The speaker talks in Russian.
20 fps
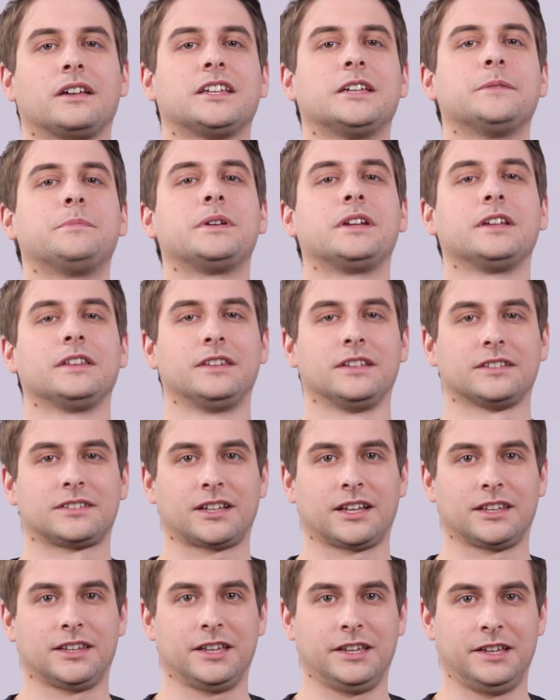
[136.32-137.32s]
Гибридные
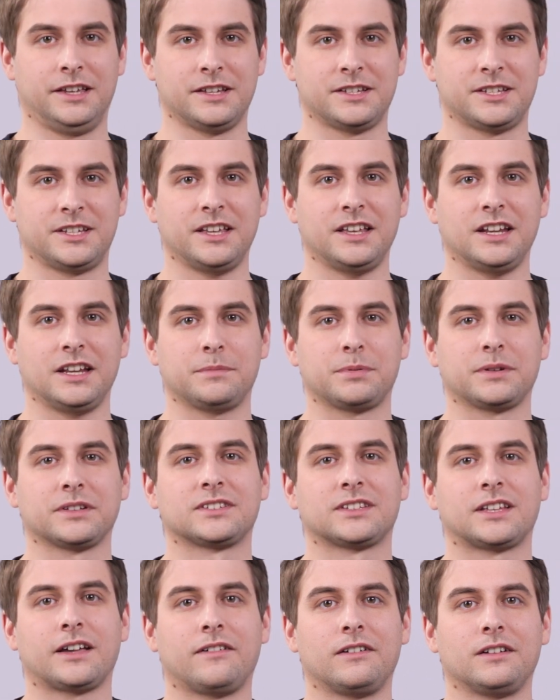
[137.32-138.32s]
SHD E-серии
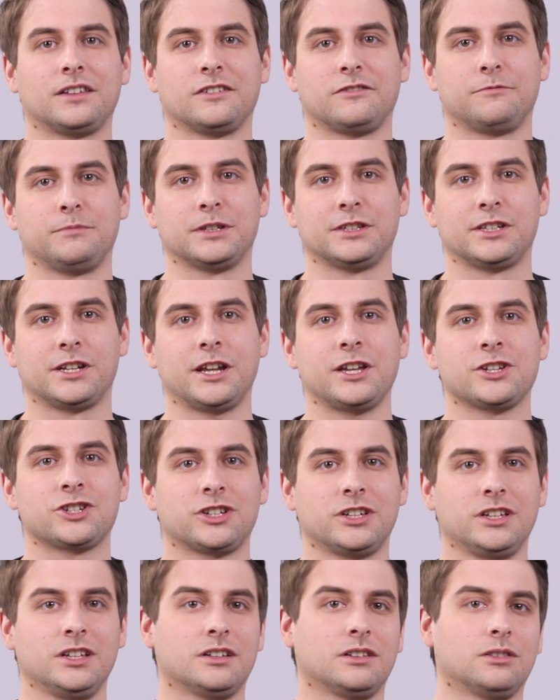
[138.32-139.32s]
представлены в mid-range
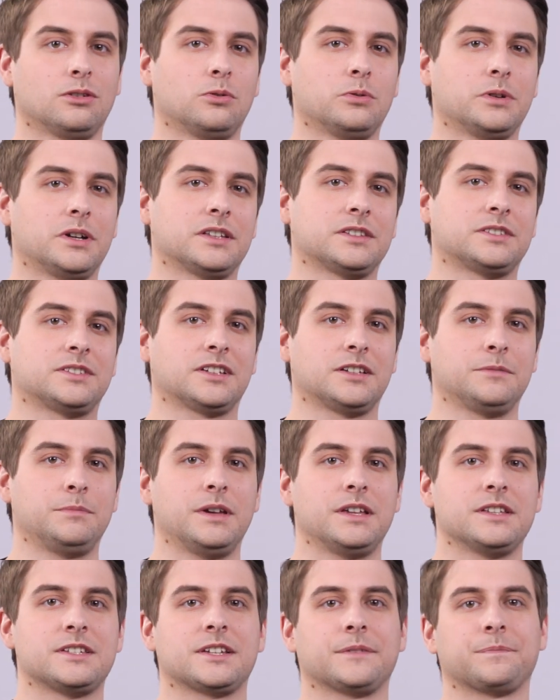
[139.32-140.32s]
и low-end
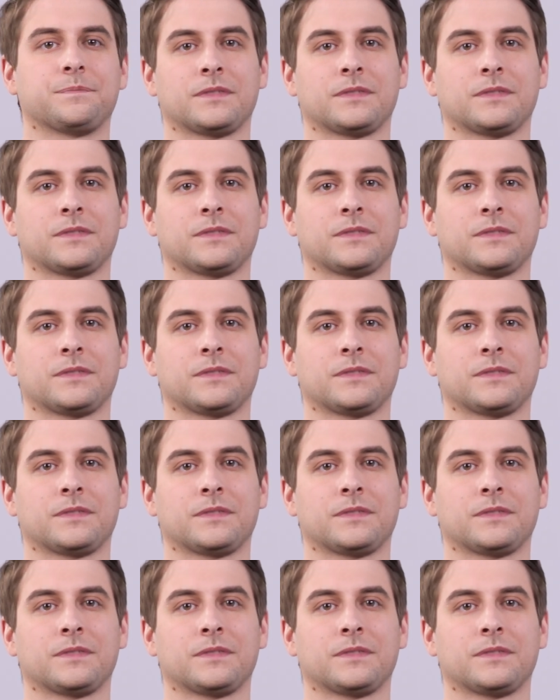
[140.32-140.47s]
сегменте.